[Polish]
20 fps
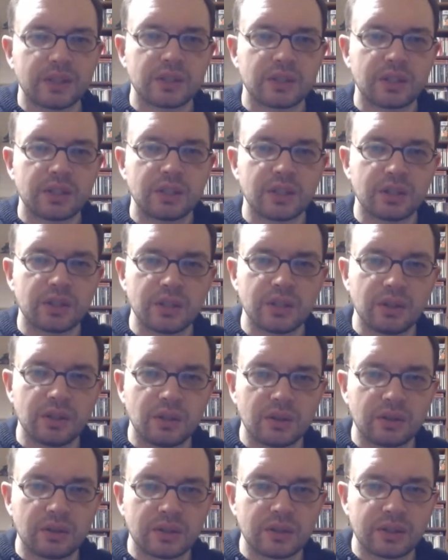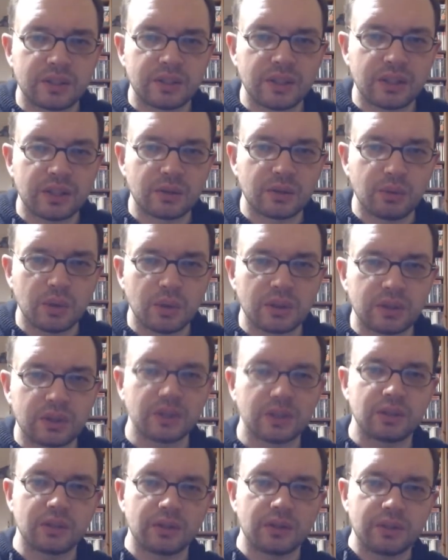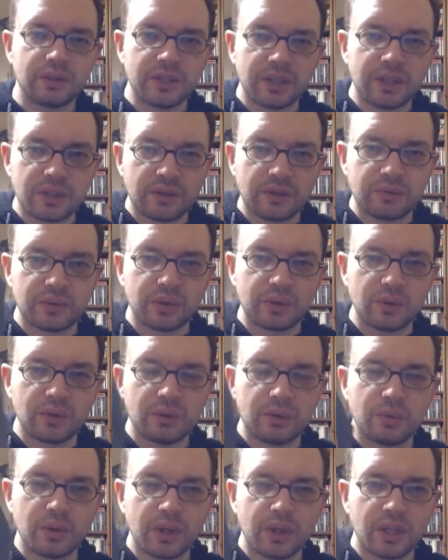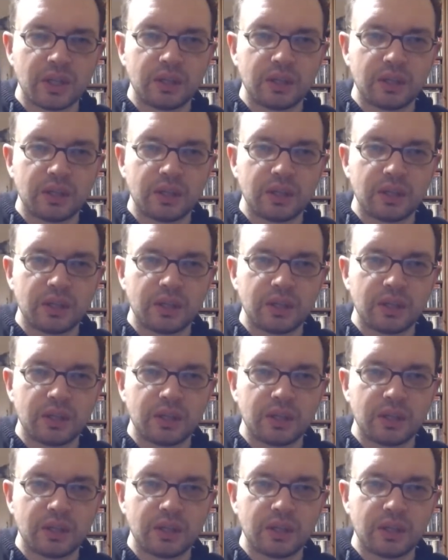że jeżeli on jest głodny, to on jedzie w dół,